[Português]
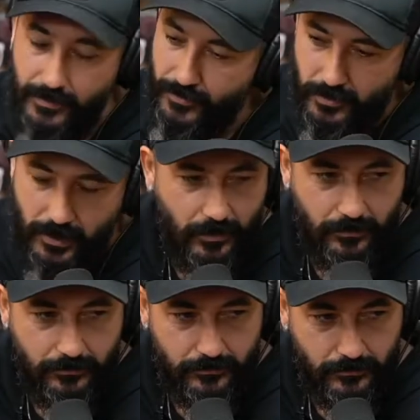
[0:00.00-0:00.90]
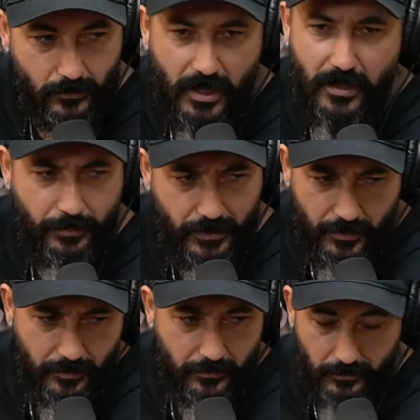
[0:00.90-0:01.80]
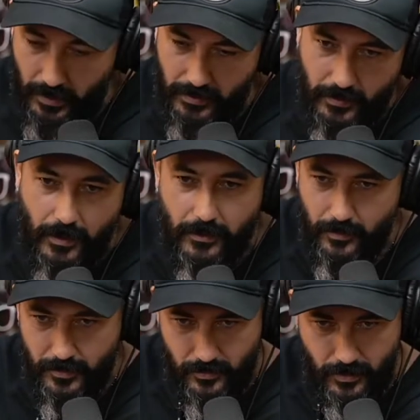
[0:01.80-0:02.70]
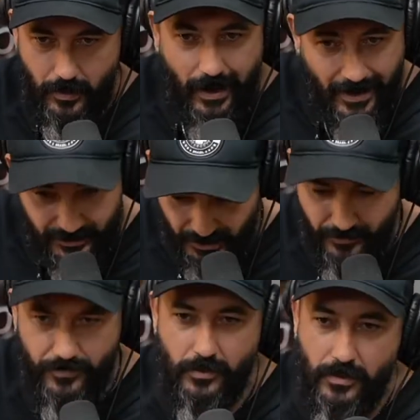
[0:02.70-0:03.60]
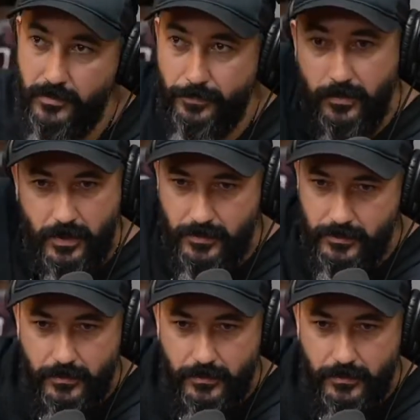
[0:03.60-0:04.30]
E ele falou, não, moleque é pica, pô. Aí, aí começou a... Aí a chave virou e, pô, aí...